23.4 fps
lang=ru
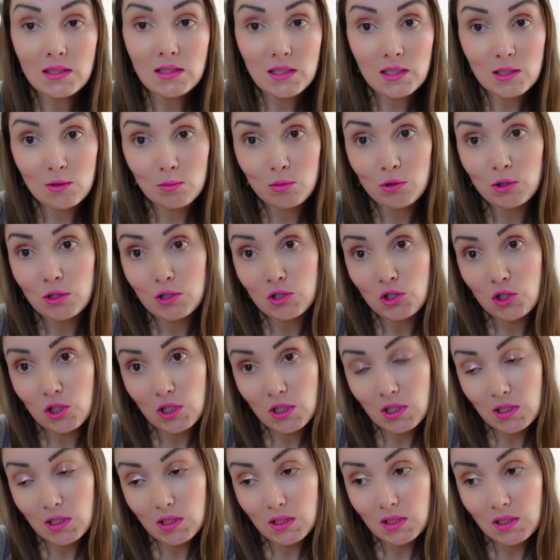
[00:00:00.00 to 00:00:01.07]
здесь будет
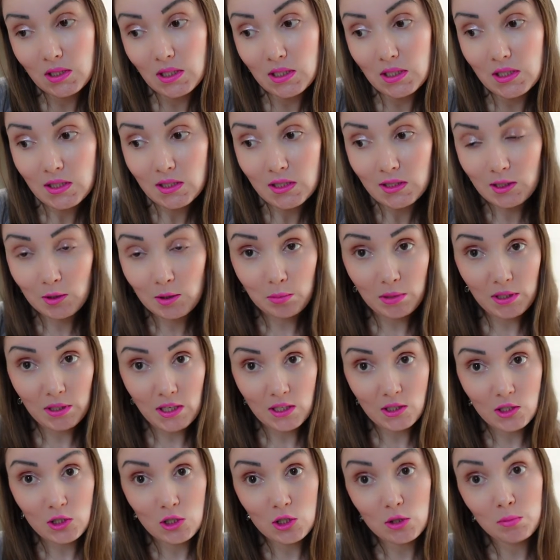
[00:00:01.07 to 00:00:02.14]
жизнь, если ты
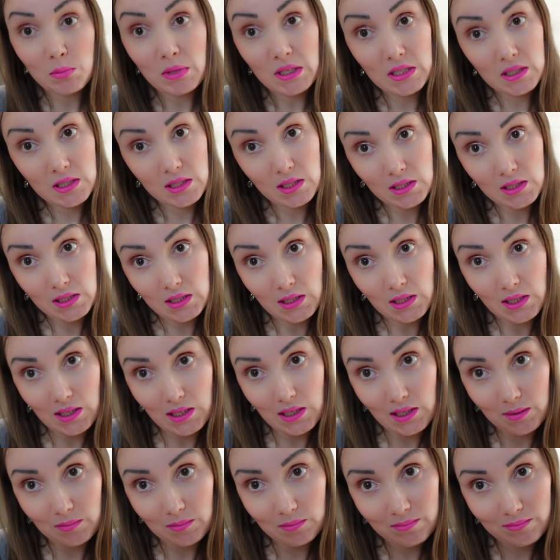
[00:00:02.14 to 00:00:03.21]
приедешь без
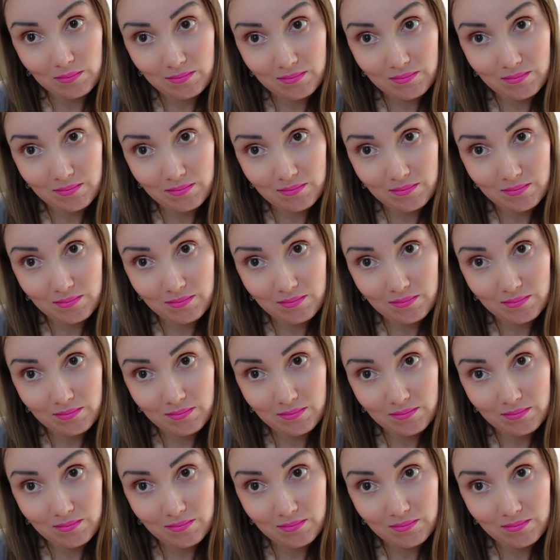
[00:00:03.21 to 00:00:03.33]
языка?»